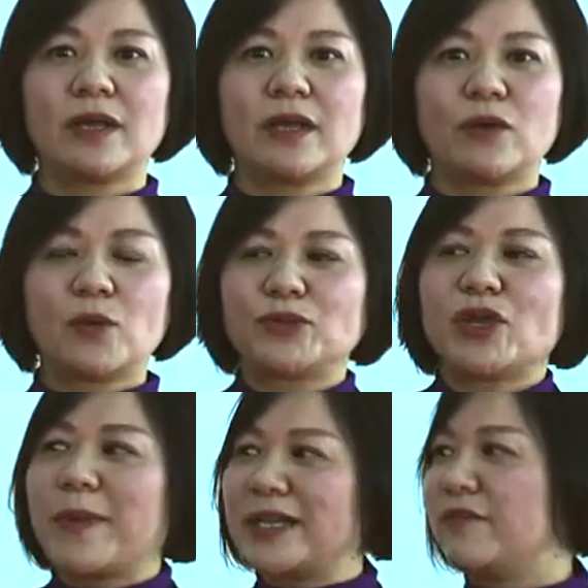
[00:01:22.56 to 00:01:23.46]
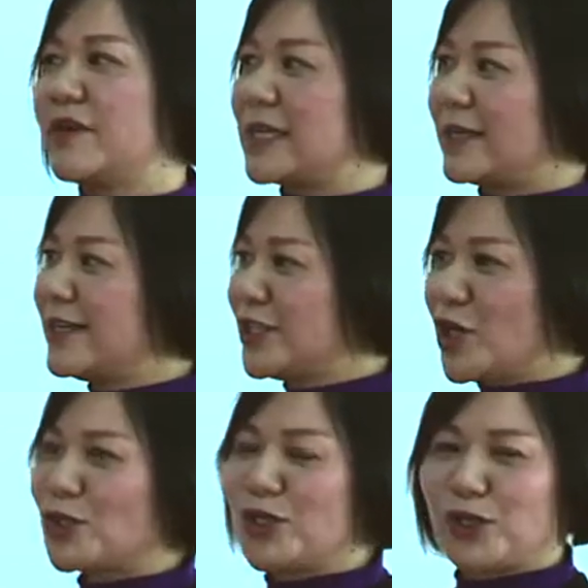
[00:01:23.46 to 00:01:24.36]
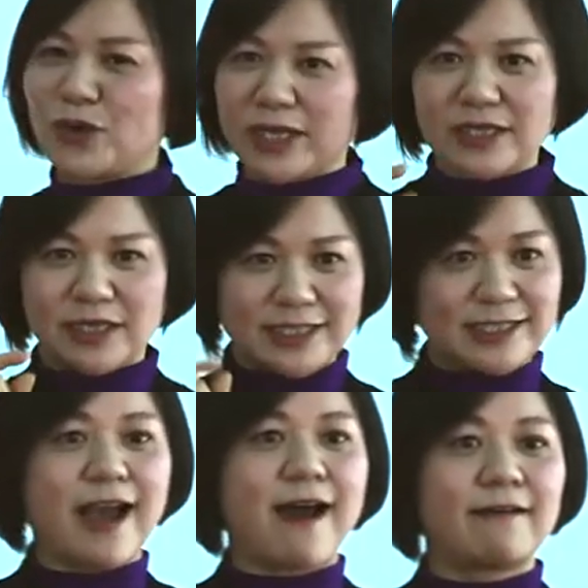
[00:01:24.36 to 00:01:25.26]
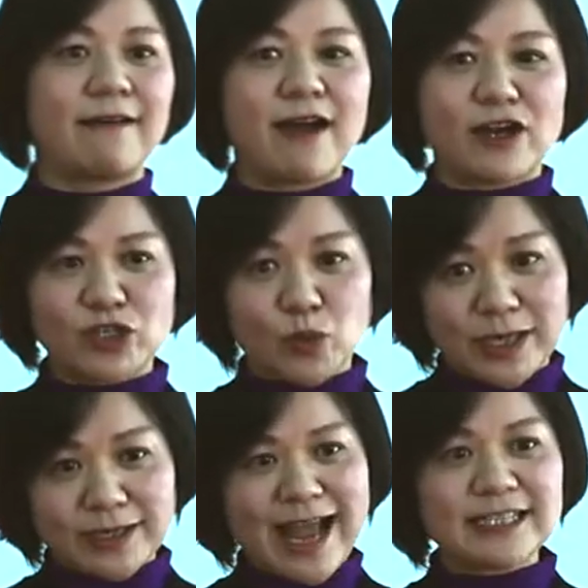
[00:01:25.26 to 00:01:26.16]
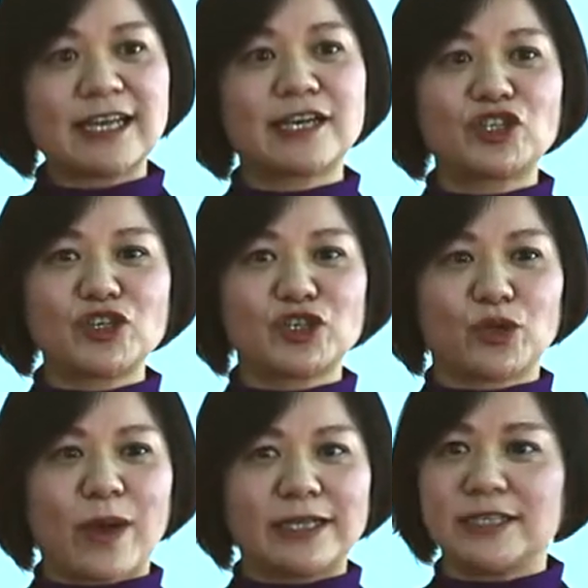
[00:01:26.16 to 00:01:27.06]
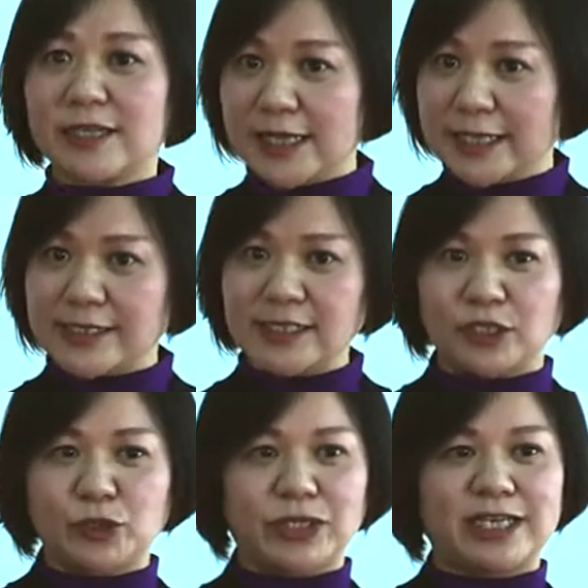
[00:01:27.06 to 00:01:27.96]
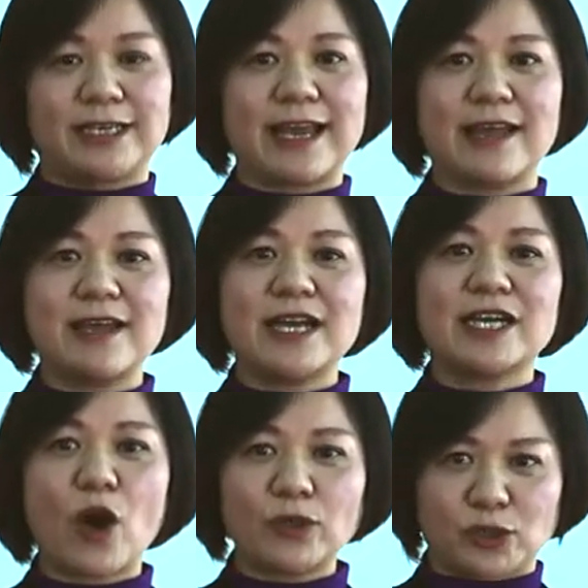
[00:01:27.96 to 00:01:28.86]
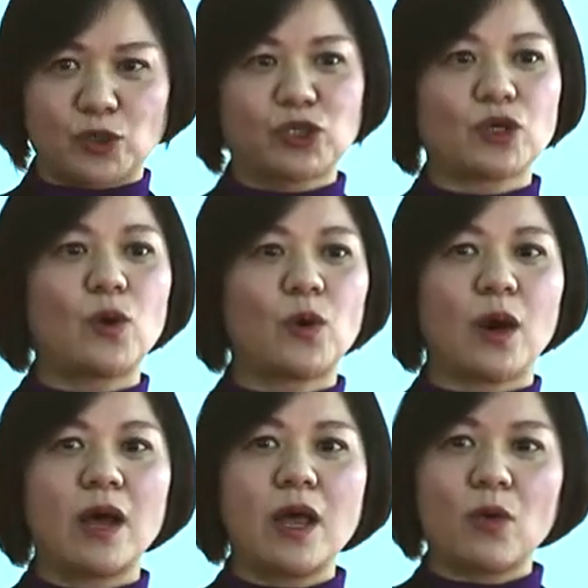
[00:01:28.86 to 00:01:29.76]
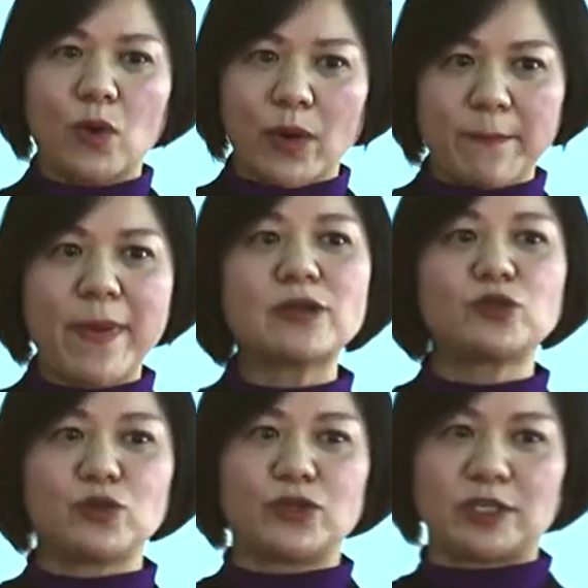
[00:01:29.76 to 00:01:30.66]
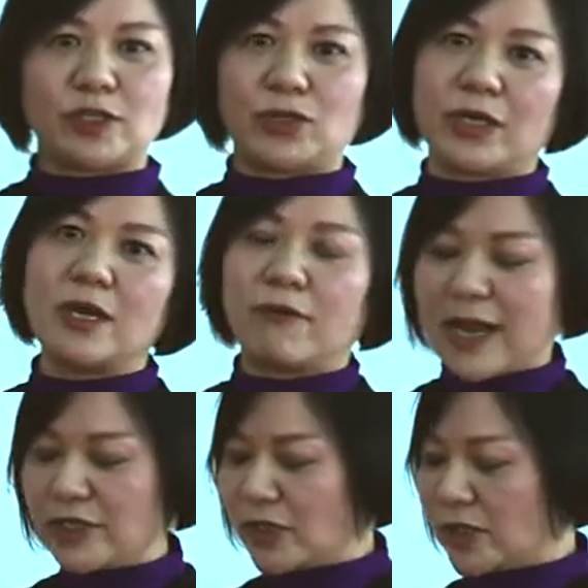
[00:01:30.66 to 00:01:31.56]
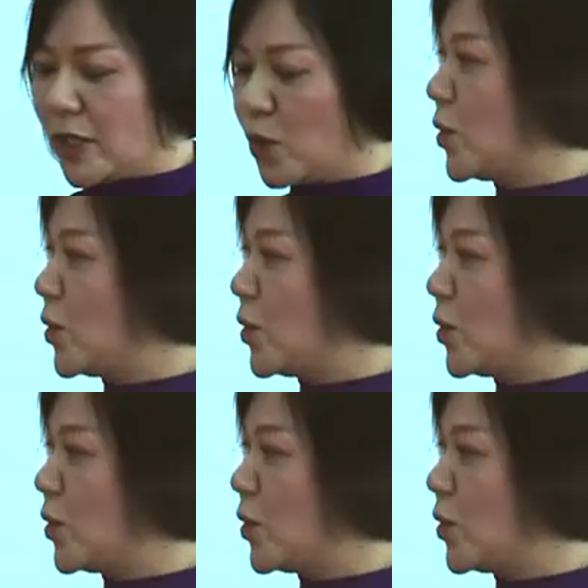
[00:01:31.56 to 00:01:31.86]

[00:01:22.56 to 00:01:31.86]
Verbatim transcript: 我不需要把你放在教室里头跟你讲，而是我搭建一个真实的环境，你自己去体验，然后你去收获。我会帮助你去完成这个过